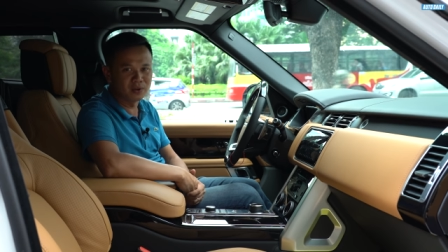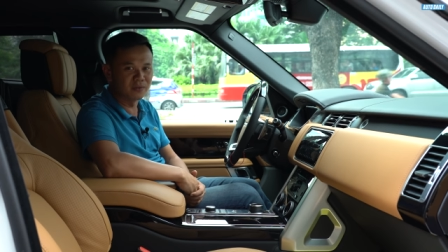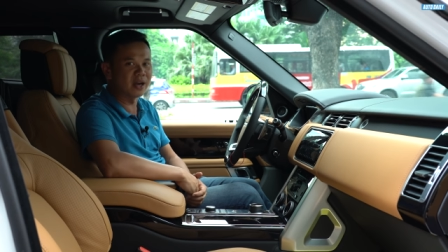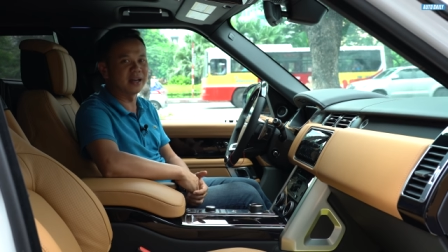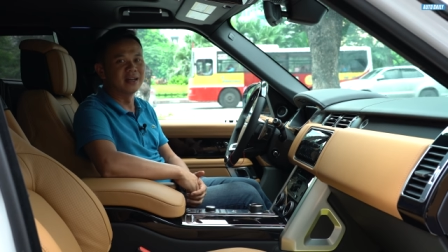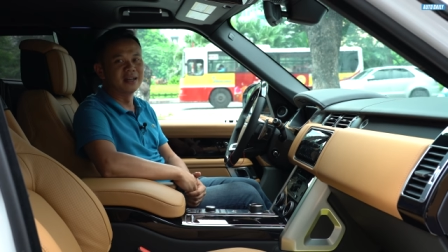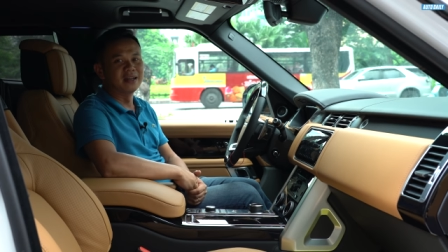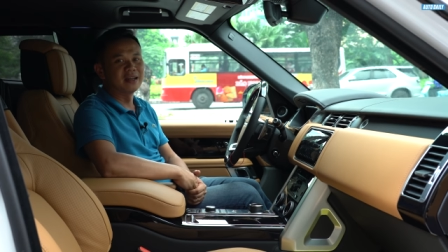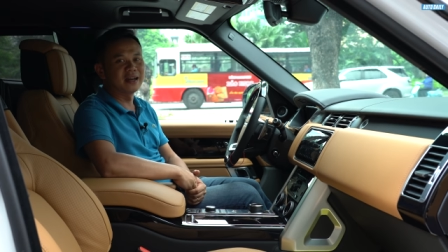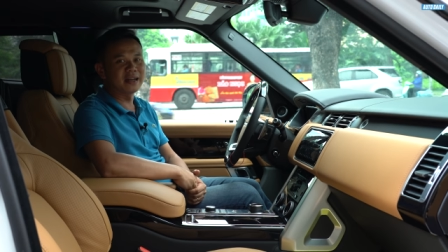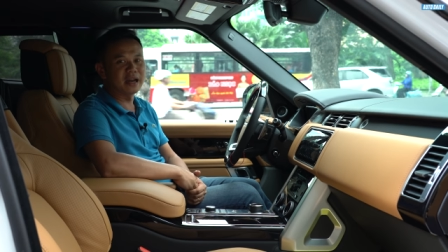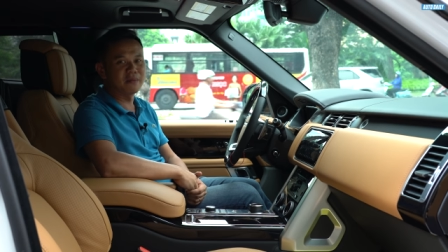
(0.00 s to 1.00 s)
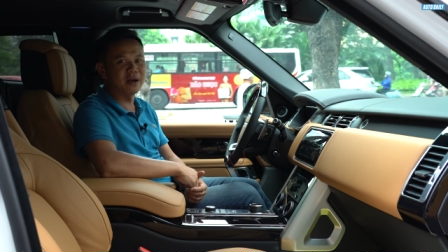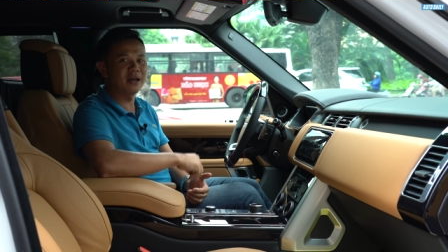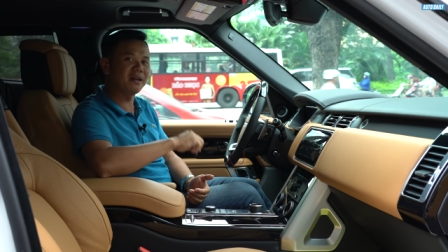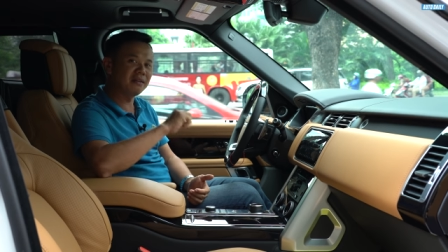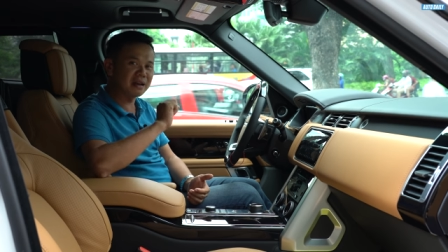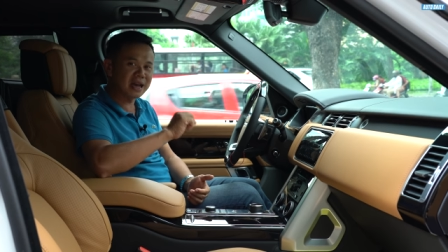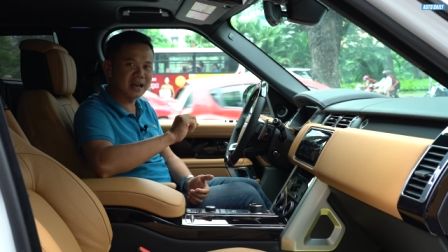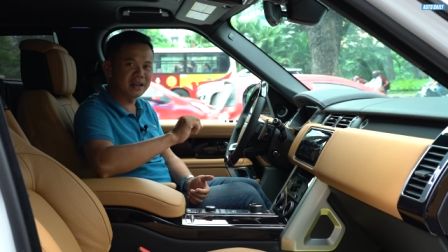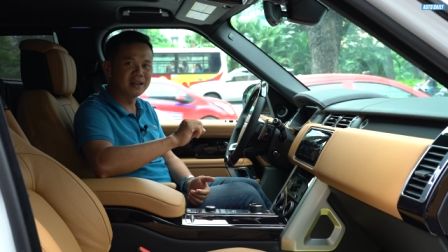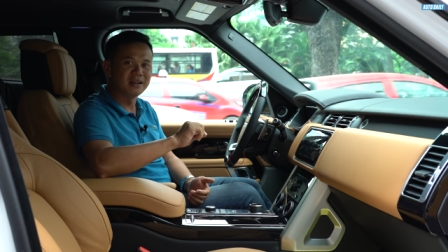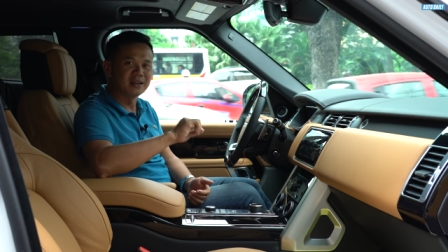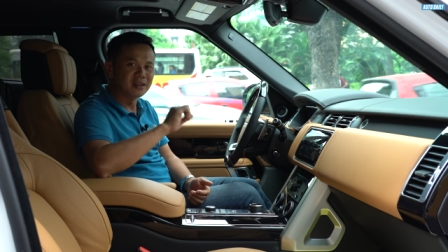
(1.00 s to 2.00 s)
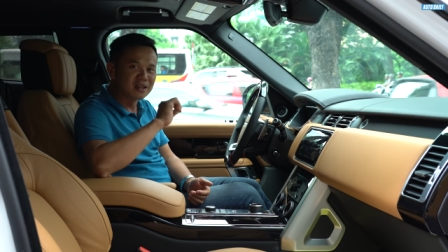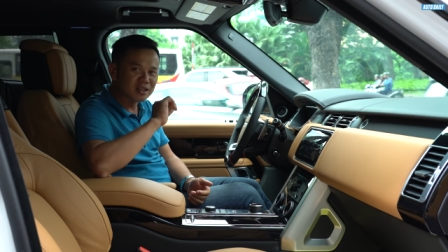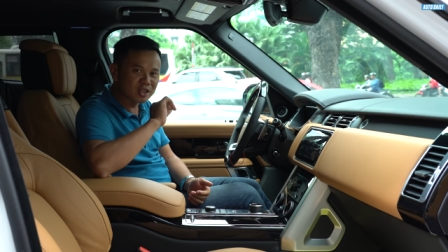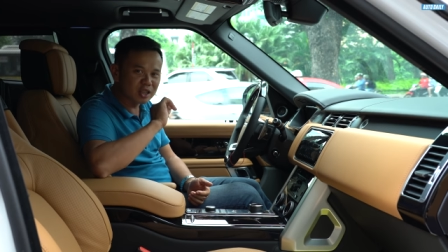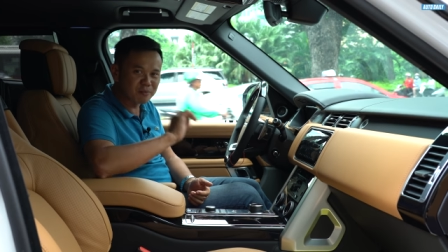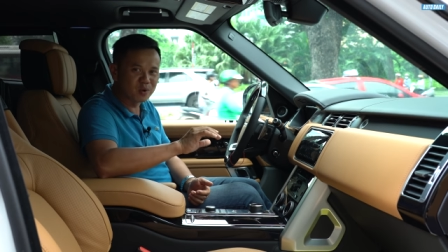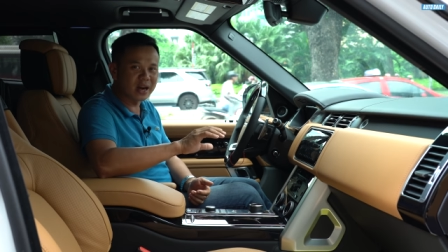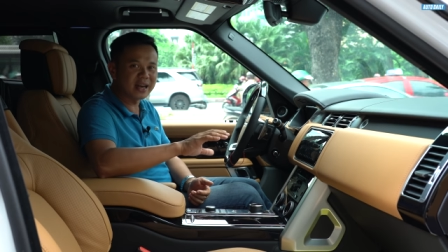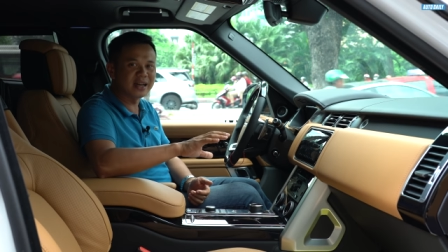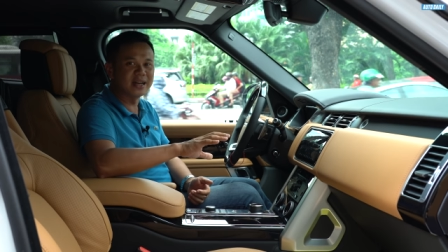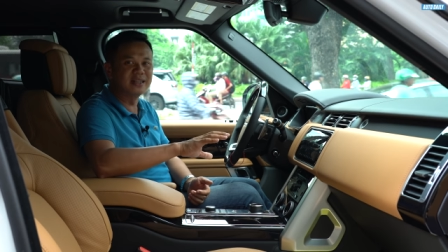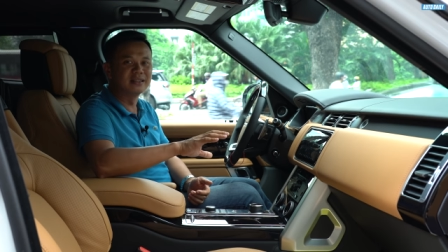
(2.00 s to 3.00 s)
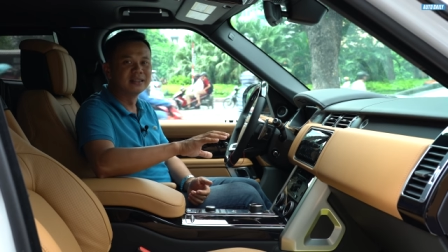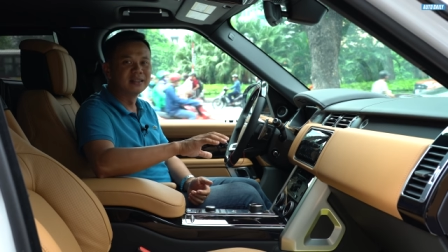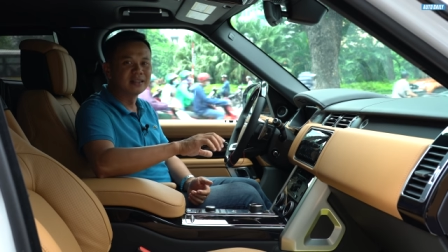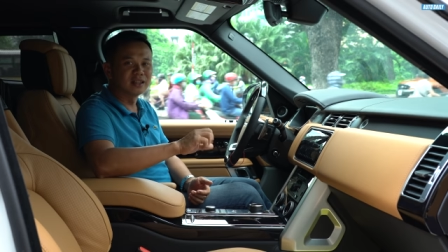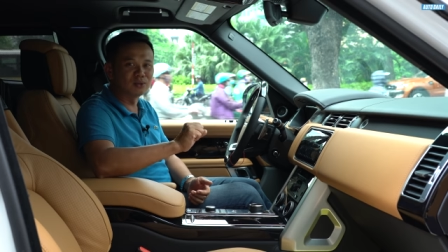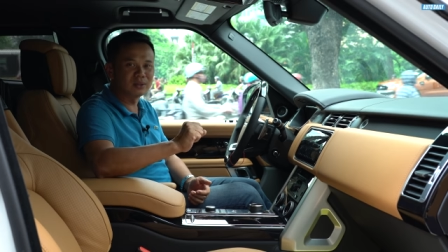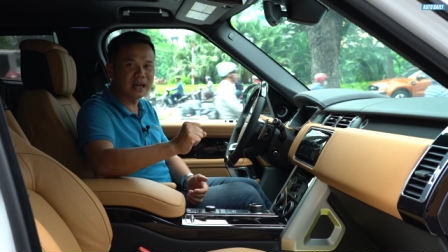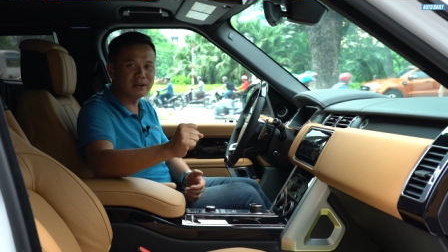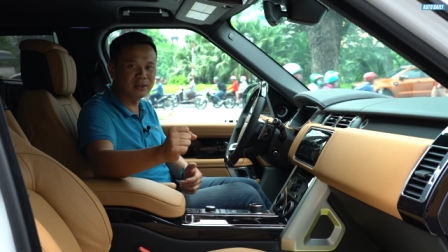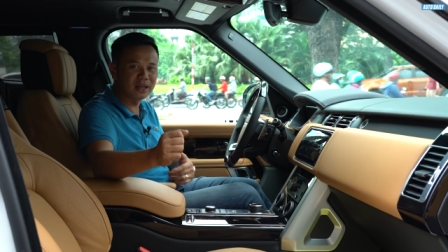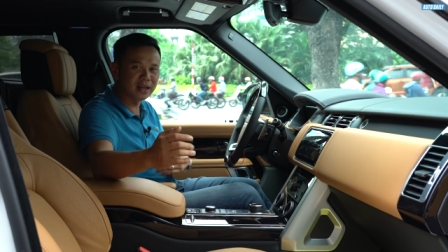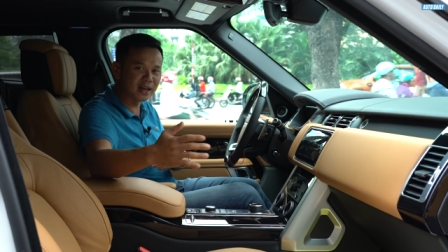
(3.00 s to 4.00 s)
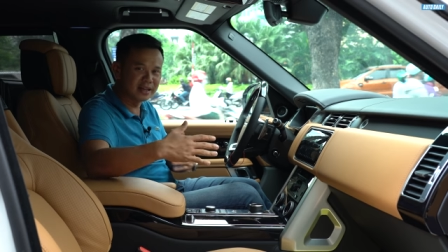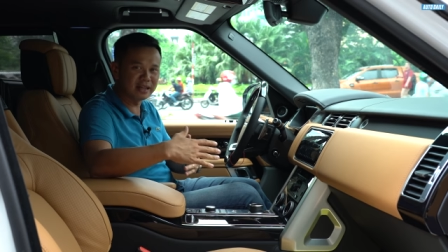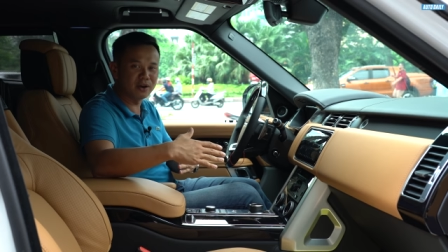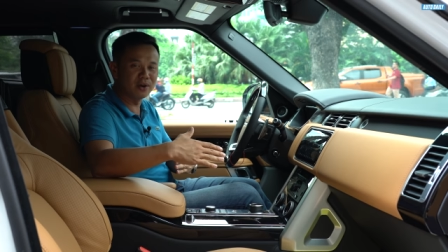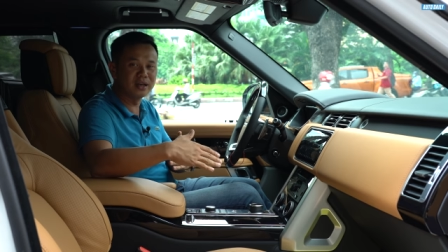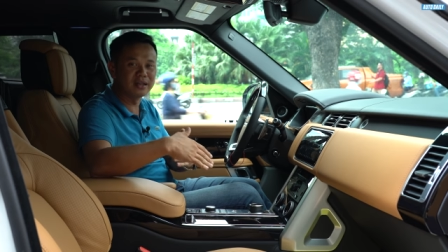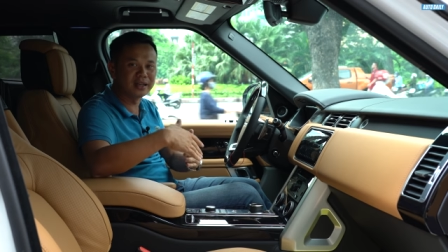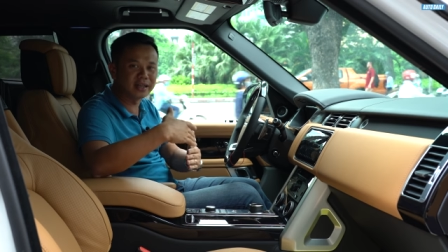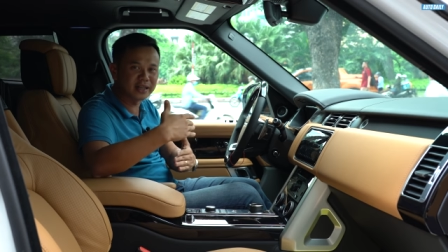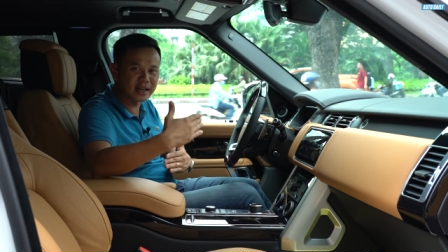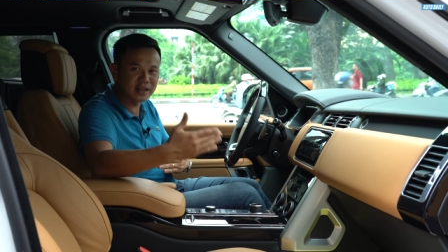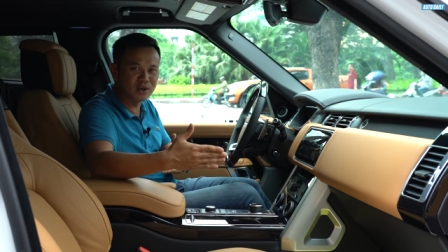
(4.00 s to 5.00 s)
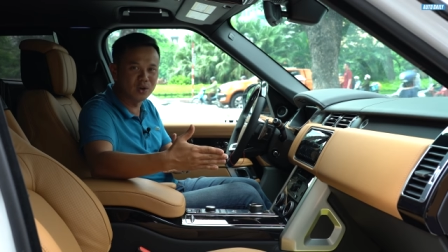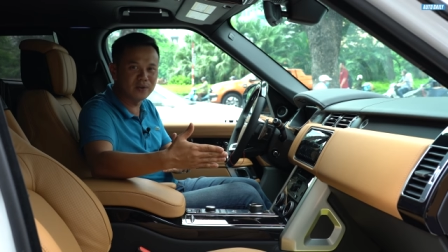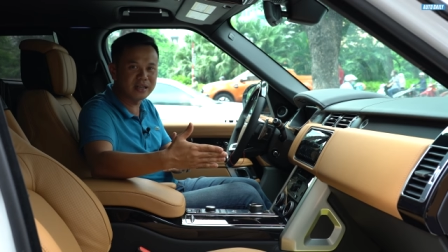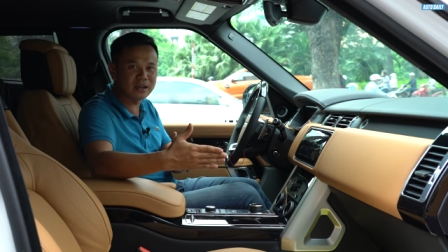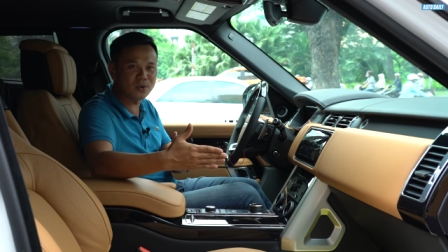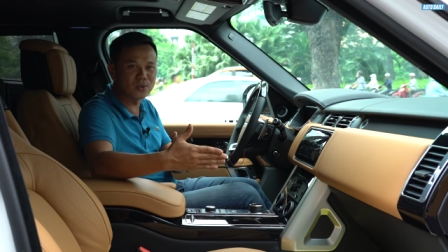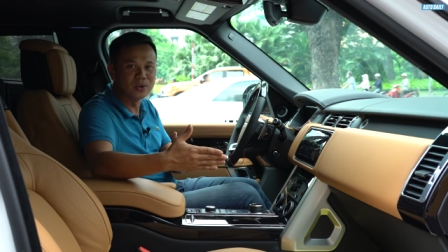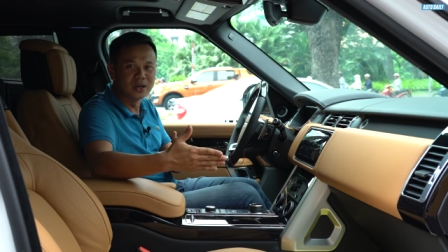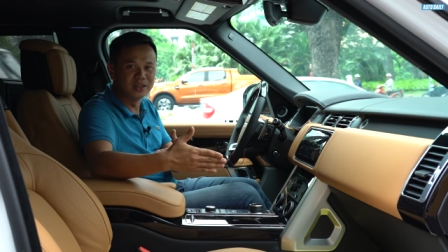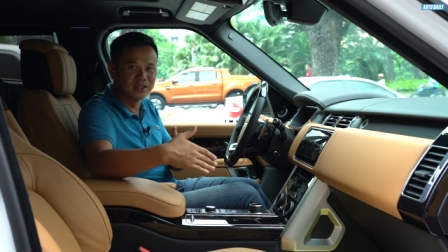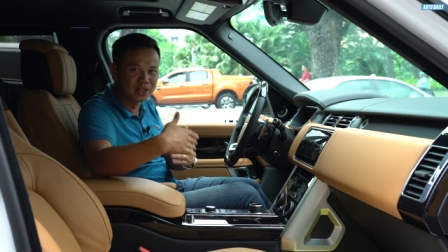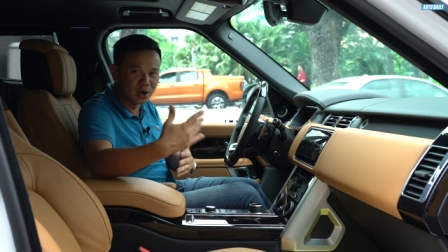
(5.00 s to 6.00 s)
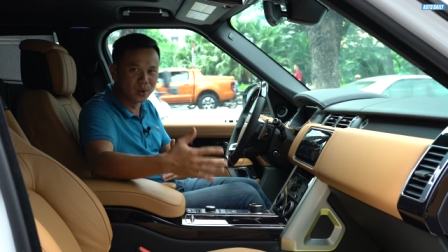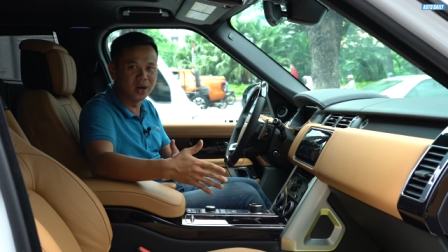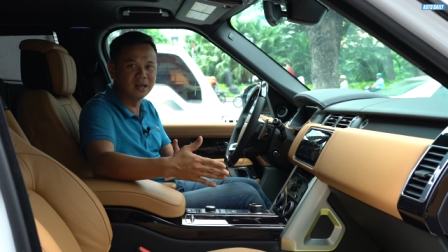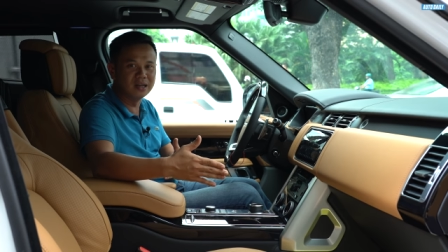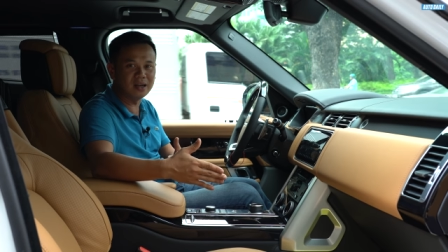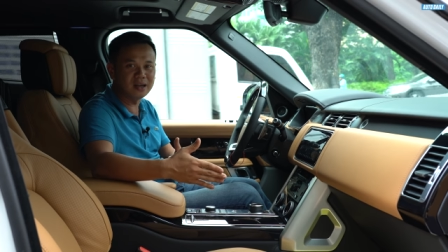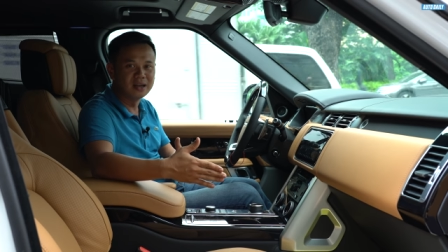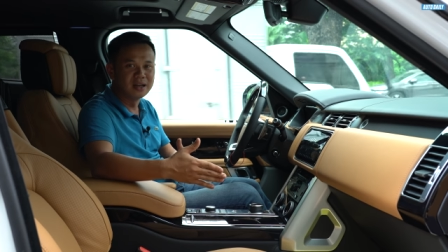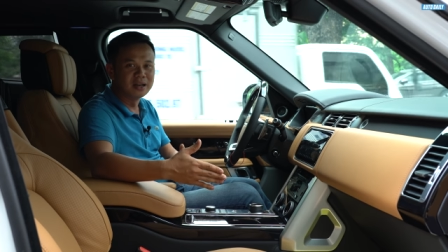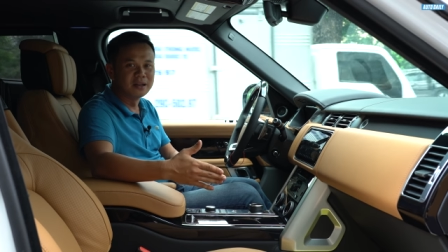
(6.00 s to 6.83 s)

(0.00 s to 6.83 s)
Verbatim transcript: Vì vậy, anh em hãy like subscribe kênh để chúng ta có thể gần nhau hơn, kết nối với nhau nhiều hơn nữa.